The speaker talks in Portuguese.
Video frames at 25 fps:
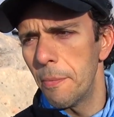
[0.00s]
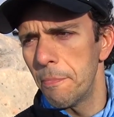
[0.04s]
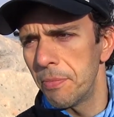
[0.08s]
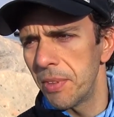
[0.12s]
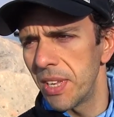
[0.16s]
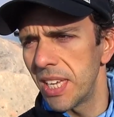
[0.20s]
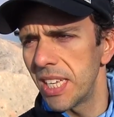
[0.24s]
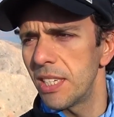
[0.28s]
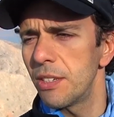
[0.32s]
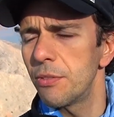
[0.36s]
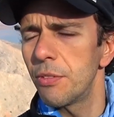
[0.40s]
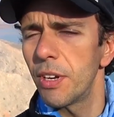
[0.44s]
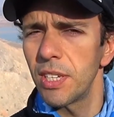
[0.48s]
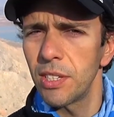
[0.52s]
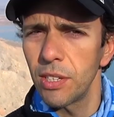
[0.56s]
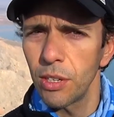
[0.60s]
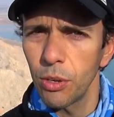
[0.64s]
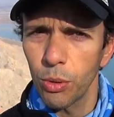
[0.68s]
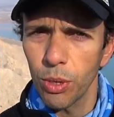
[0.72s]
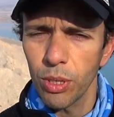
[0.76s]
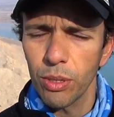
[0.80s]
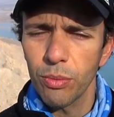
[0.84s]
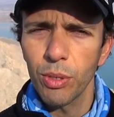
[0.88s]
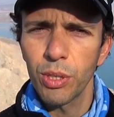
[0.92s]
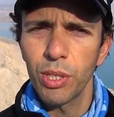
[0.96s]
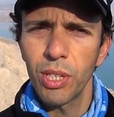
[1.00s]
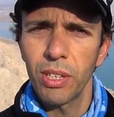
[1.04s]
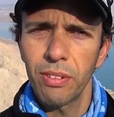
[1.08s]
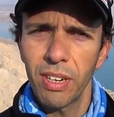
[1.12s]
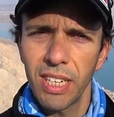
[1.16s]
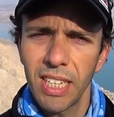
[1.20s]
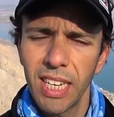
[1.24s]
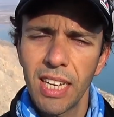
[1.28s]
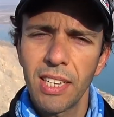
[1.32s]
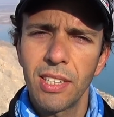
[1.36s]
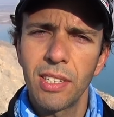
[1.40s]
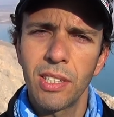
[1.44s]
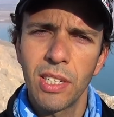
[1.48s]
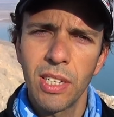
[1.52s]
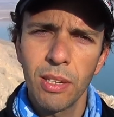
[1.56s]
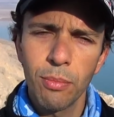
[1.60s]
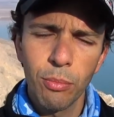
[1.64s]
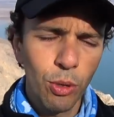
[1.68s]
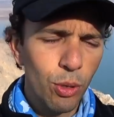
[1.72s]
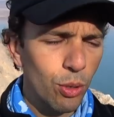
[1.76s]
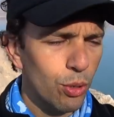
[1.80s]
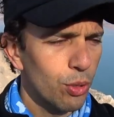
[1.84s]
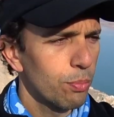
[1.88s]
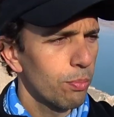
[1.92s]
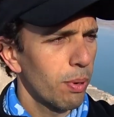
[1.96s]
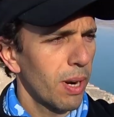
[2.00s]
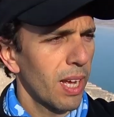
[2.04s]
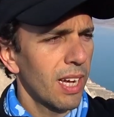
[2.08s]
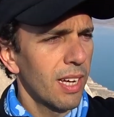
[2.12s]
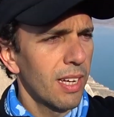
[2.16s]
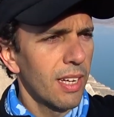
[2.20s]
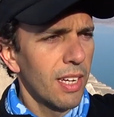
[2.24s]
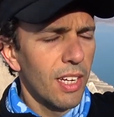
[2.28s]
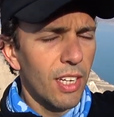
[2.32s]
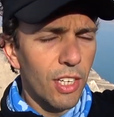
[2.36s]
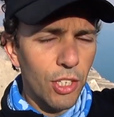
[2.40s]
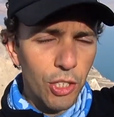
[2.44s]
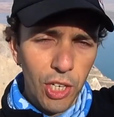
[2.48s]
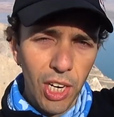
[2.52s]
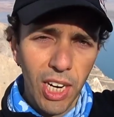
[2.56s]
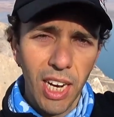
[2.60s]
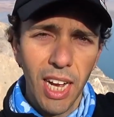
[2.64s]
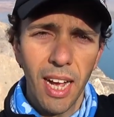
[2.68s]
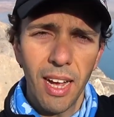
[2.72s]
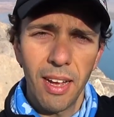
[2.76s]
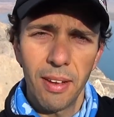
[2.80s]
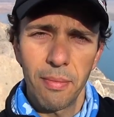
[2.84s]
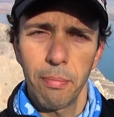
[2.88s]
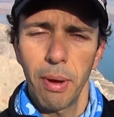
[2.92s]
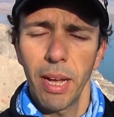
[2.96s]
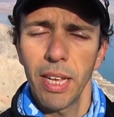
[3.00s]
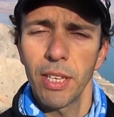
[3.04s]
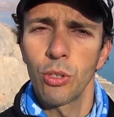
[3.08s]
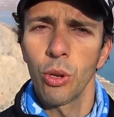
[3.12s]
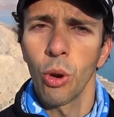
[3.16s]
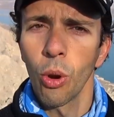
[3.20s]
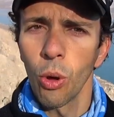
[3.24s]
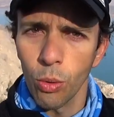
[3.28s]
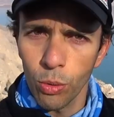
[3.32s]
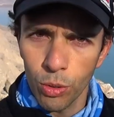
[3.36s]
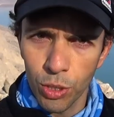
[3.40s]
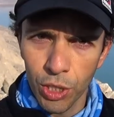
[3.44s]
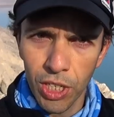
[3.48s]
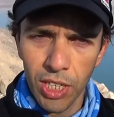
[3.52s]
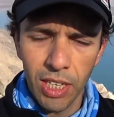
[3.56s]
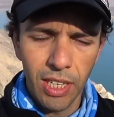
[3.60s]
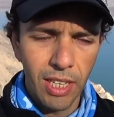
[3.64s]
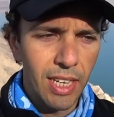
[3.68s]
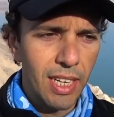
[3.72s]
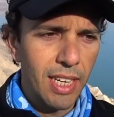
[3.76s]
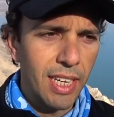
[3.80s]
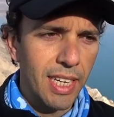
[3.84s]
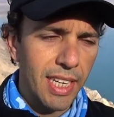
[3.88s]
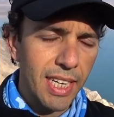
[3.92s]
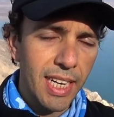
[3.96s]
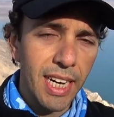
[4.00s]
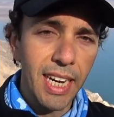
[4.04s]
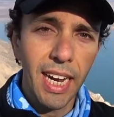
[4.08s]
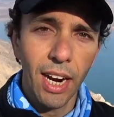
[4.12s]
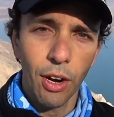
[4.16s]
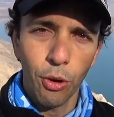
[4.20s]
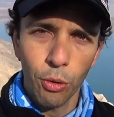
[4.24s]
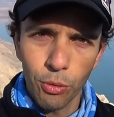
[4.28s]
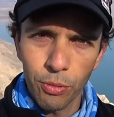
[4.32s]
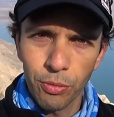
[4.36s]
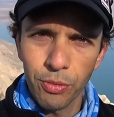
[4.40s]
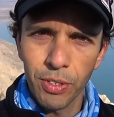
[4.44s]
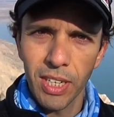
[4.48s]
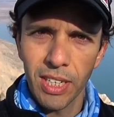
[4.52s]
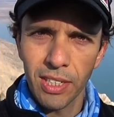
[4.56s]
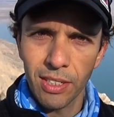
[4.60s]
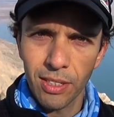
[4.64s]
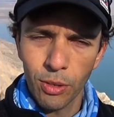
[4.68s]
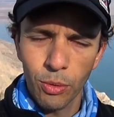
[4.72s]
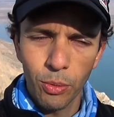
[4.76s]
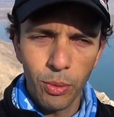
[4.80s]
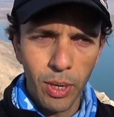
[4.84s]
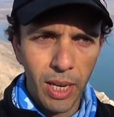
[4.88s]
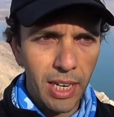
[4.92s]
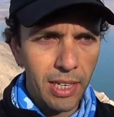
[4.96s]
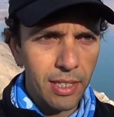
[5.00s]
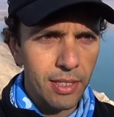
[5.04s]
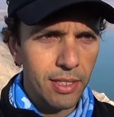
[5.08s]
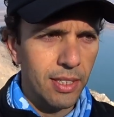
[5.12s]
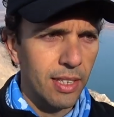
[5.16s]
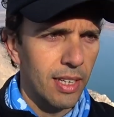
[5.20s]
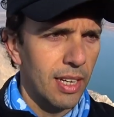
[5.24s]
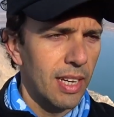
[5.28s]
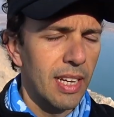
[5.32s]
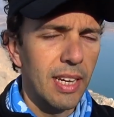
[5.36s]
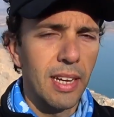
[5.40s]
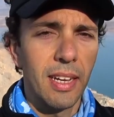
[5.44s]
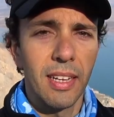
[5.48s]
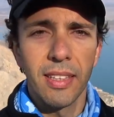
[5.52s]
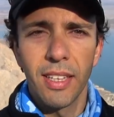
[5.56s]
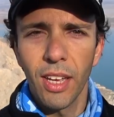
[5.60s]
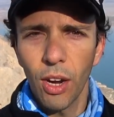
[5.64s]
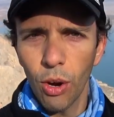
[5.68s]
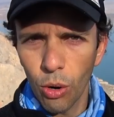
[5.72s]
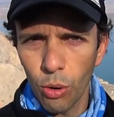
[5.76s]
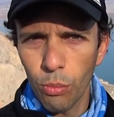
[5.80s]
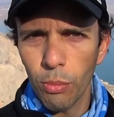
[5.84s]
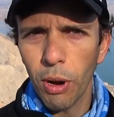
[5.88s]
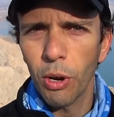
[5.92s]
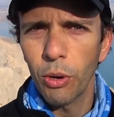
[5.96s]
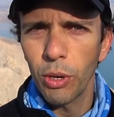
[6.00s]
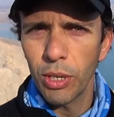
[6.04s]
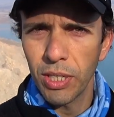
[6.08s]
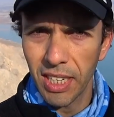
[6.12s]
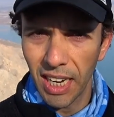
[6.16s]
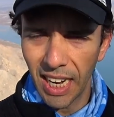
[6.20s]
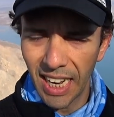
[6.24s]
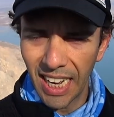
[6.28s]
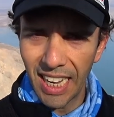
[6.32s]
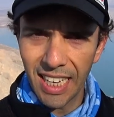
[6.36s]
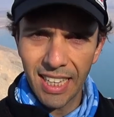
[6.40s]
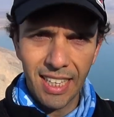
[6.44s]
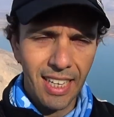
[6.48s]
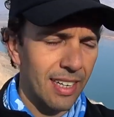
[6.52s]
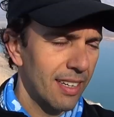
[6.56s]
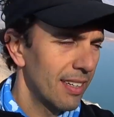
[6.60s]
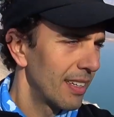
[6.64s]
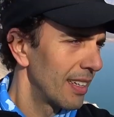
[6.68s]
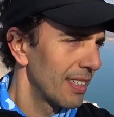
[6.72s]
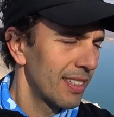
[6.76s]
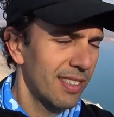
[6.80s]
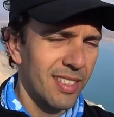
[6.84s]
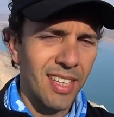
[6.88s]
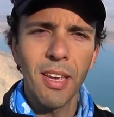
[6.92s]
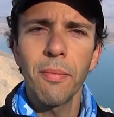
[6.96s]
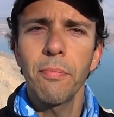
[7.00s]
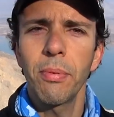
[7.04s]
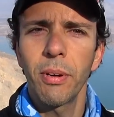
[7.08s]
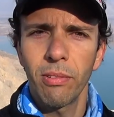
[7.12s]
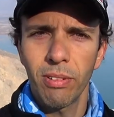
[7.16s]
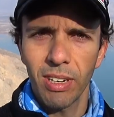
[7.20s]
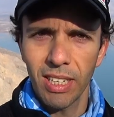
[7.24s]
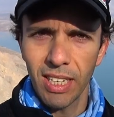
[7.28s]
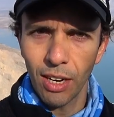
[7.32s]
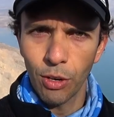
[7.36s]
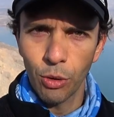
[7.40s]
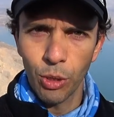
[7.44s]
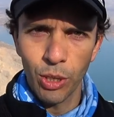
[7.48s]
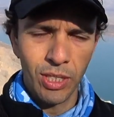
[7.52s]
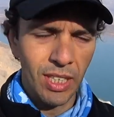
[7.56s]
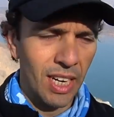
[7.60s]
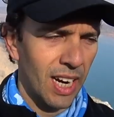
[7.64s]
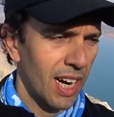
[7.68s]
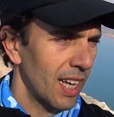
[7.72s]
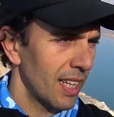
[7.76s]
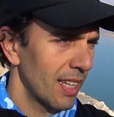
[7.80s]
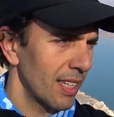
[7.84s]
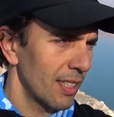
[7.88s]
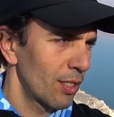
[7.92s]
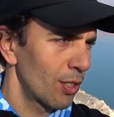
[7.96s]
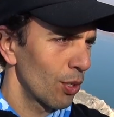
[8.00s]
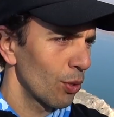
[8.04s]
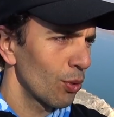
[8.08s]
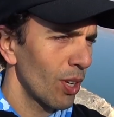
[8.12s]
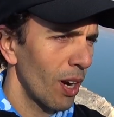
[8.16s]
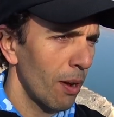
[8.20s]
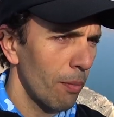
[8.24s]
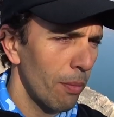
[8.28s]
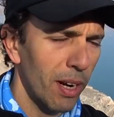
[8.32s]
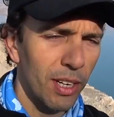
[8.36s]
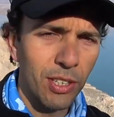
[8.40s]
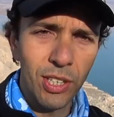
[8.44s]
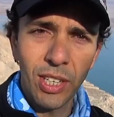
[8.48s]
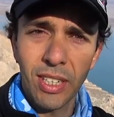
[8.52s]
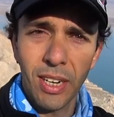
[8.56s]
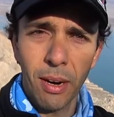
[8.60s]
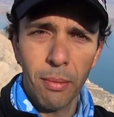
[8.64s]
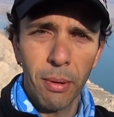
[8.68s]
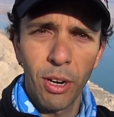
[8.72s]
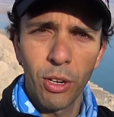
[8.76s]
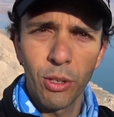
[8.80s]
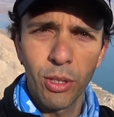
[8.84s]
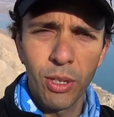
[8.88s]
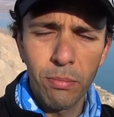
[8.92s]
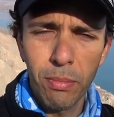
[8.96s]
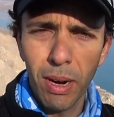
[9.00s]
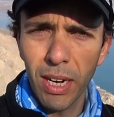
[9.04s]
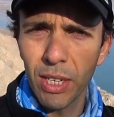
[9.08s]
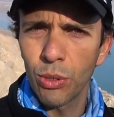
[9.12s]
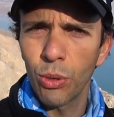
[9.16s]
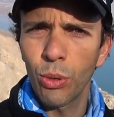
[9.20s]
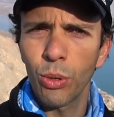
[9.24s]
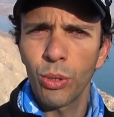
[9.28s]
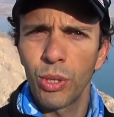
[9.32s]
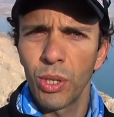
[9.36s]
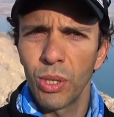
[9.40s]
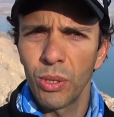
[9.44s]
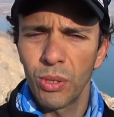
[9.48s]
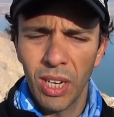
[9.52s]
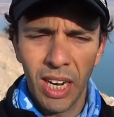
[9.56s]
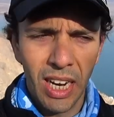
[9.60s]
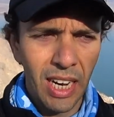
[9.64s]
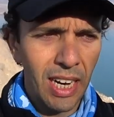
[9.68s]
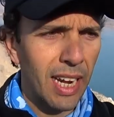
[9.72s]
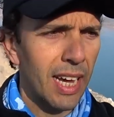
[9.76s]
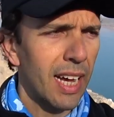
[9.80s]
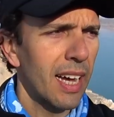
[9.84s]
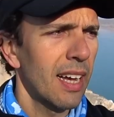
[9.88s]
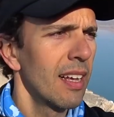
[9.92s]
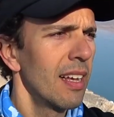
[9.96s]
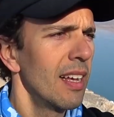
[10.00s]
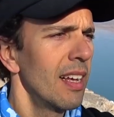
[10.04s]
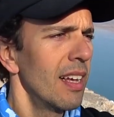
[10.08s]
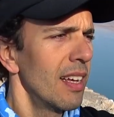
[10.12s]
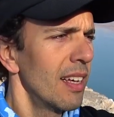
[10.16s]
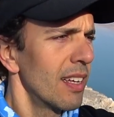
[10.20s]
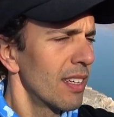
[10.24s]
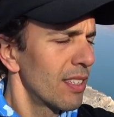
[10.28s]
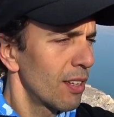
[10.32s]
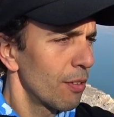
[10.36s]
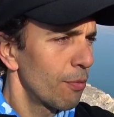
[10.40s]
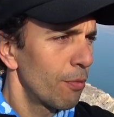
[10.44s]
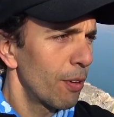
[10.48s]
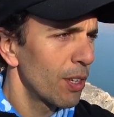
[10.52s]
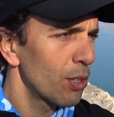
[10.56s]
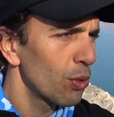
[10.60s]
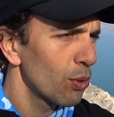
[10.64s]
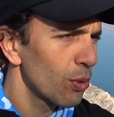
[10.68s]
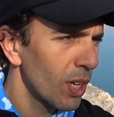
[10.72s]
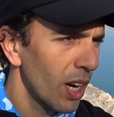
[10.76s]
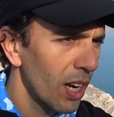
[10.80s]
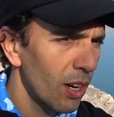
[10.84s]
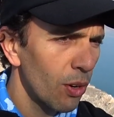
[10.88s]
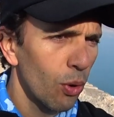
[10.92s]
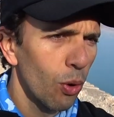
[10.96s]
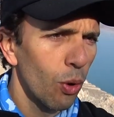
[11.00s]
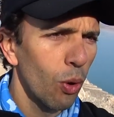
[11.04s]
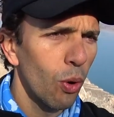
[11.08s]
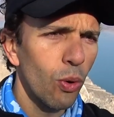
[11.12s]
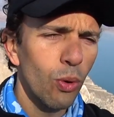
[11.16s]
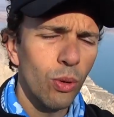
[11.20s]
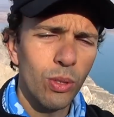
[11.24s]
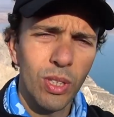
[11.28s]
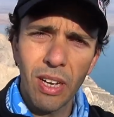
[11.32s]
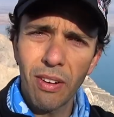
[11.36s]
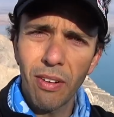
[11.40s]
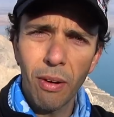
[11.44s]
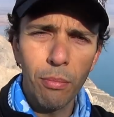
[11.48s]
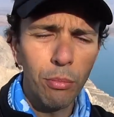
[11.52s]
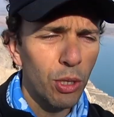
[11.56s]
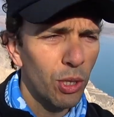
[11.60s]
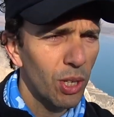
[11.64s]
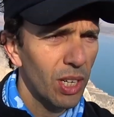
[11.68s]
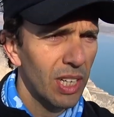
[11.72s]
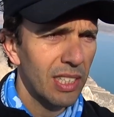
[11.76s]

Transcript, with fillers: e de vez em quando você vai dar estímulos para chegar mais longe e ganhar confiança com eles. Deu alguma coisa errada? Sempre vai dar coisa errada. Seu trabalho, você trabalhou demais, não conseguiu treinar, você fez um treino longo, estava muito